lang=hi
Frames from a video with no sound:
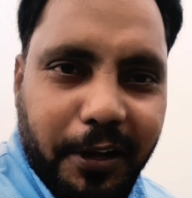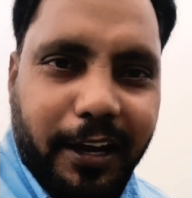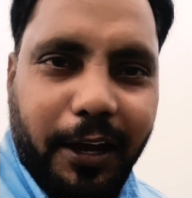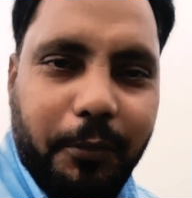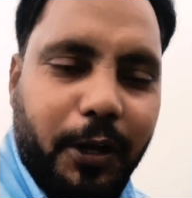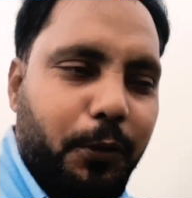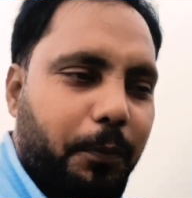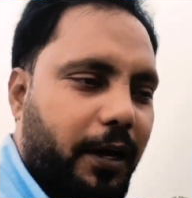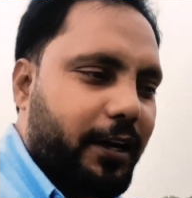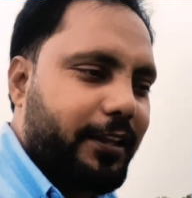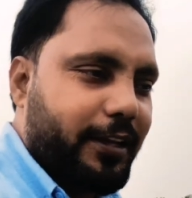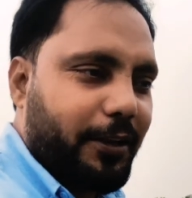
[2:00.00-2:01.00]
मुझे कैमरा तो
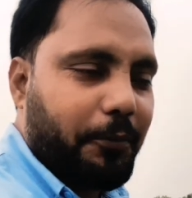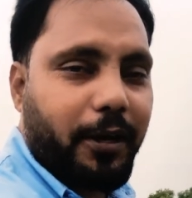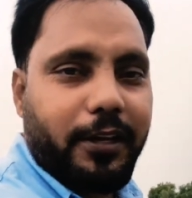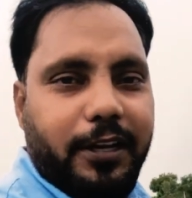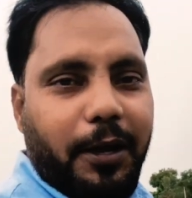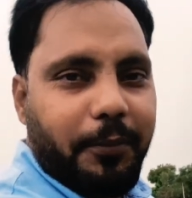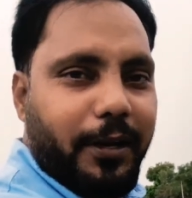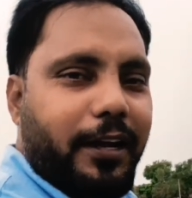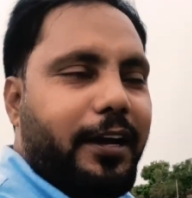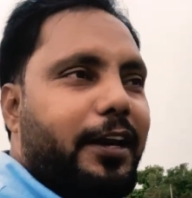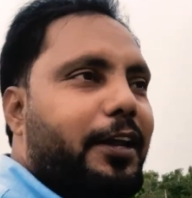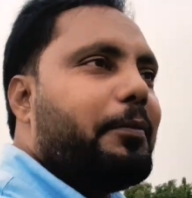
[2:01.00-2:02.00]
पकड़ने के लिए मगर
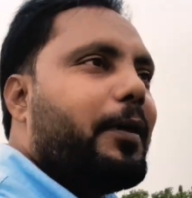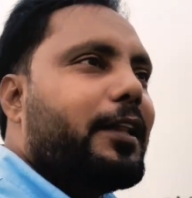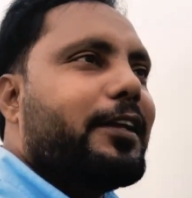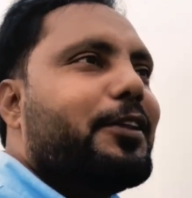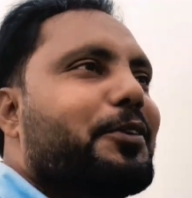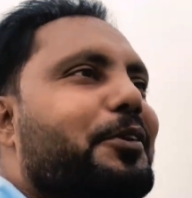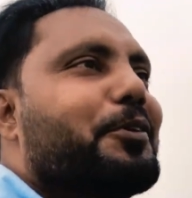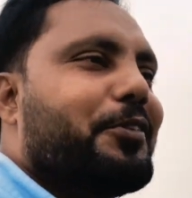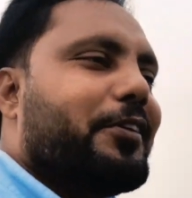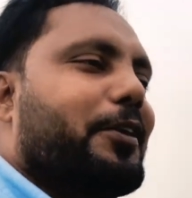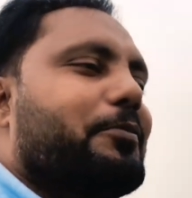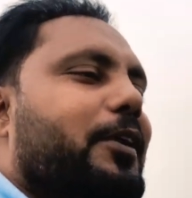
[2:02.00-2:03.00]
कैमरे के करीब आती है तो
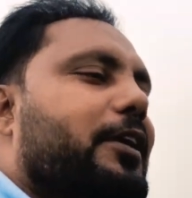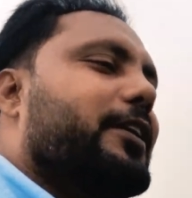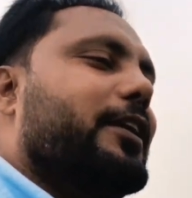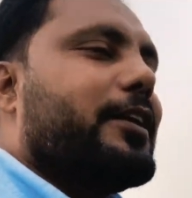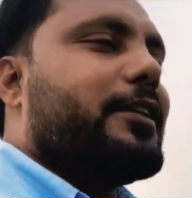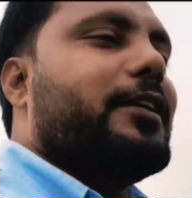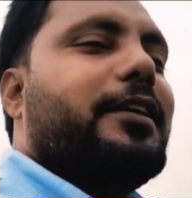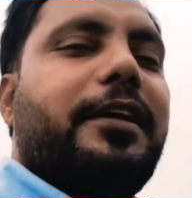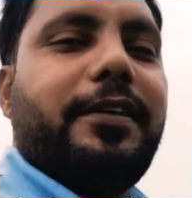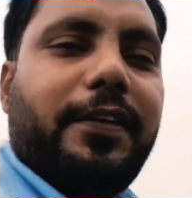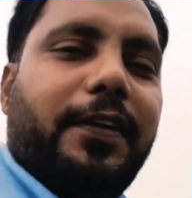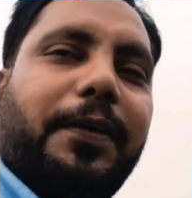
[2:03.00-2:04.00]
उनको शर्म लगने लगती है